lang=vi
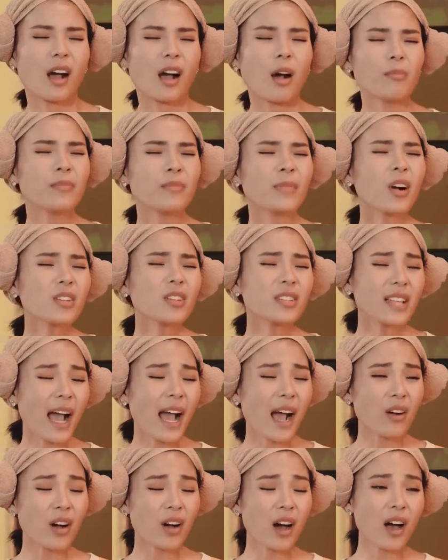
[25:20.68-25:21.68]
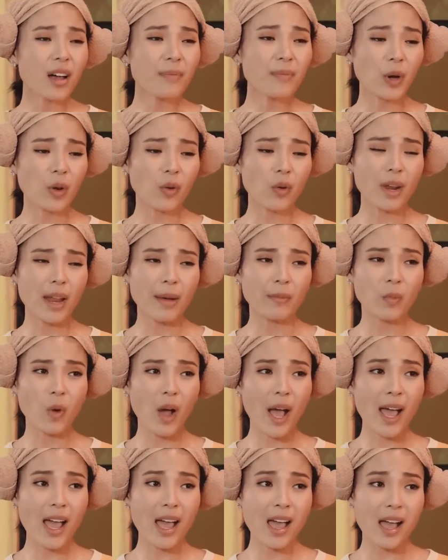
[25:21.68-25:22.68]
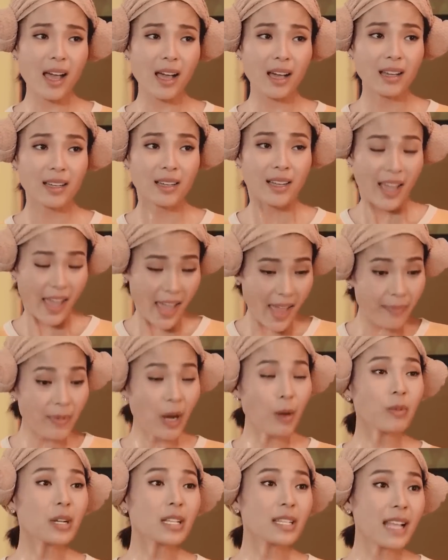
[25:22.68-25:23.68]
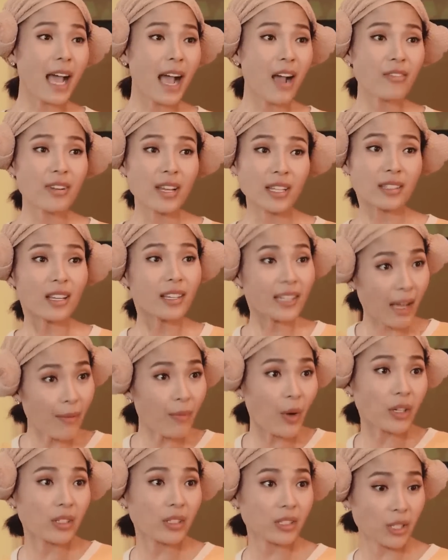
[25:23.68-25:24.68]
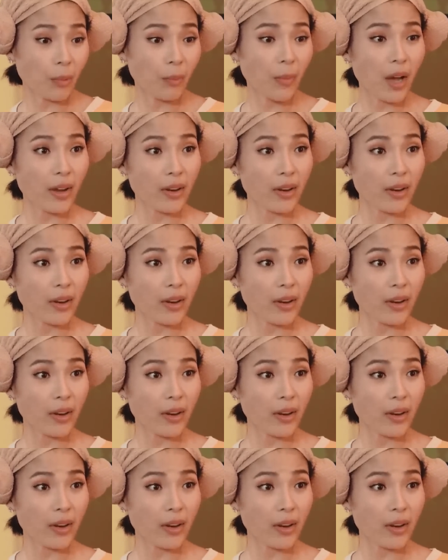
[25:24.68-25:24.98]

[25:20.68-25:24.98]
không có sao hết mà cô làm quá à. em không có sao nè tất cả mọi người xung